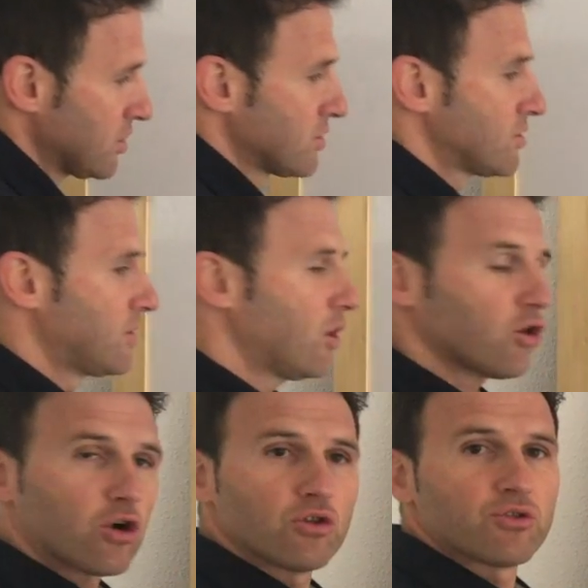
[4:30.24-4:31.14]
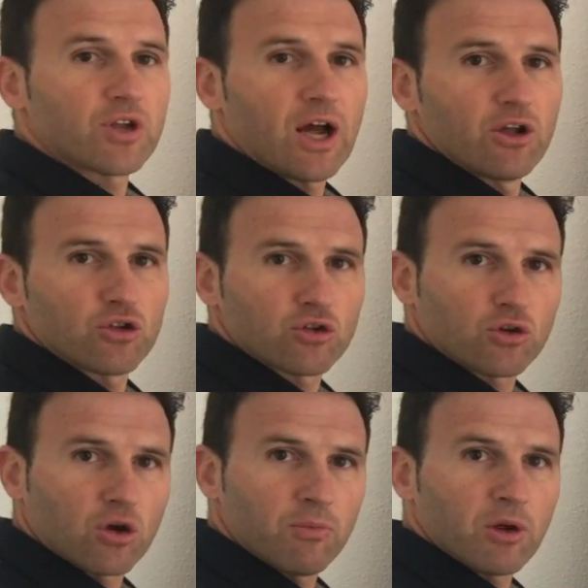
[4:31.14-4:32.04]
de los contrarios.
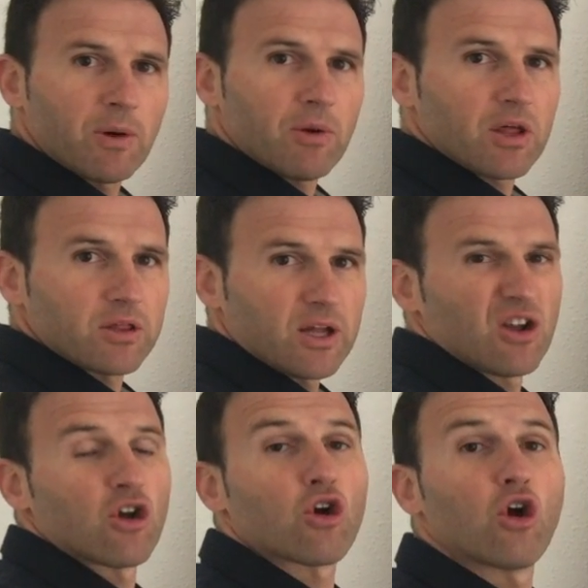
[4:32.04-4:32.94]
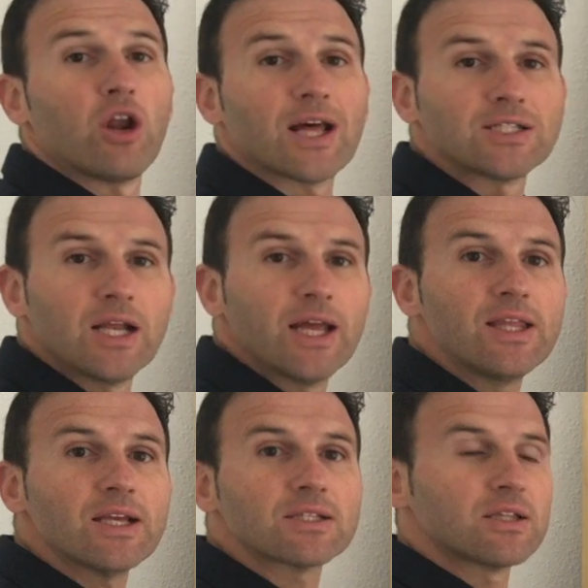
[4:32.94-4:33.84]
¿Cómo lo vamos a hacer? Con las
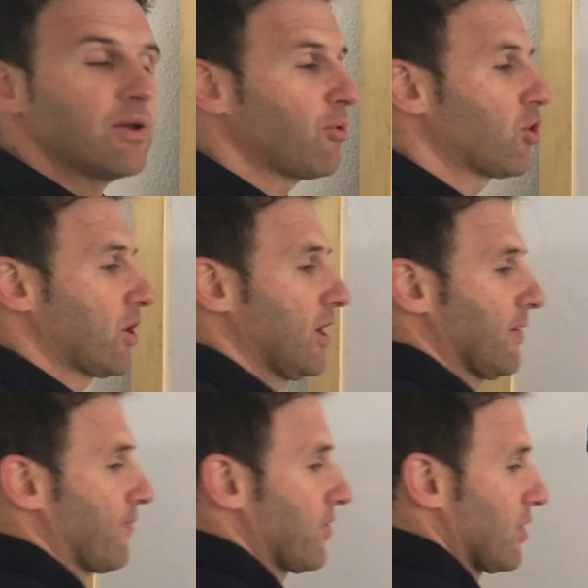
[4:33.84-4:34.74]
leyes de Morgan.